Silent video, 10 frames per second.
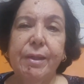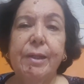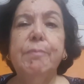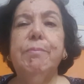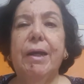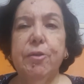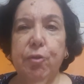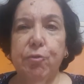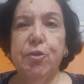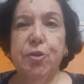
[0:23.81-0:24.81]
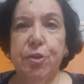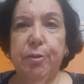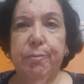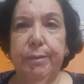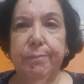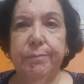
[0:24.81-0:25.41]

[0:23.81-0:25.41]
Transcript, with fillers: e baixa autoestima.